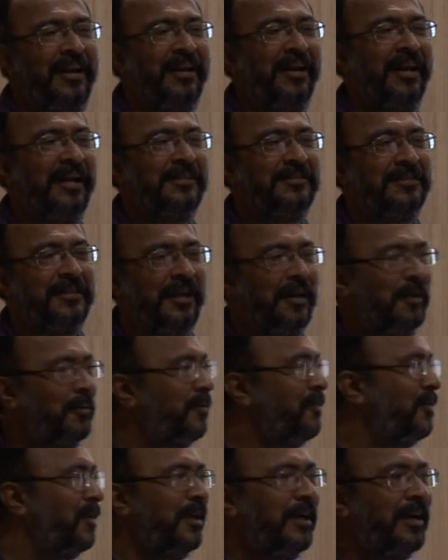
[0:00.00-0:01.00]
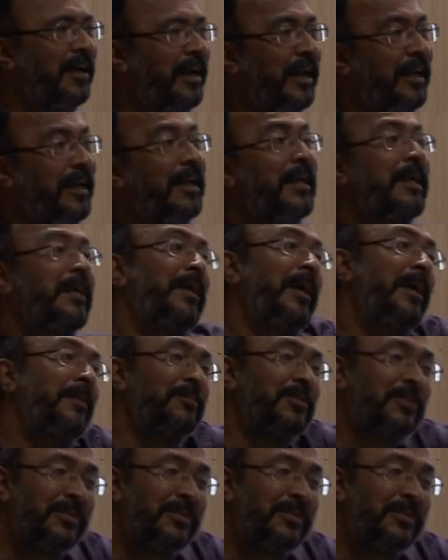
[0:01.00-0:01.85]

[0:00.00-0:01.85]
लेंगे इसके लिए उन्होंने कहा नहीं ये हम